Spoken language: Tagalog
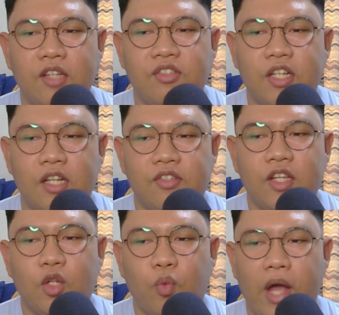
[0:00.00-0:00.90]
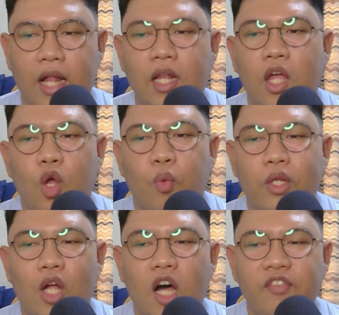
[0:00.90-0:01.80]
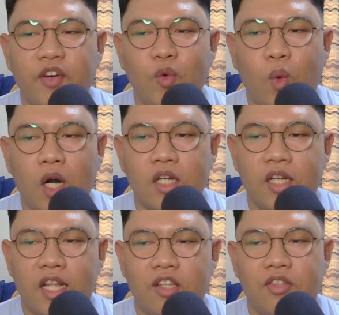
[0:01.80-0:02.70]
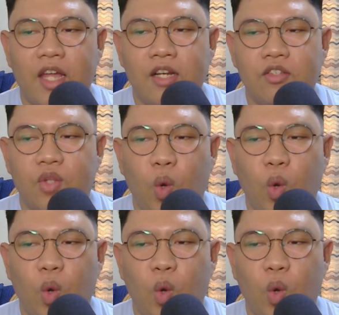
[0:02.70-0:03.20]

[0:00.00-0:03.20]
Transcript: did not sit well with overworked netizens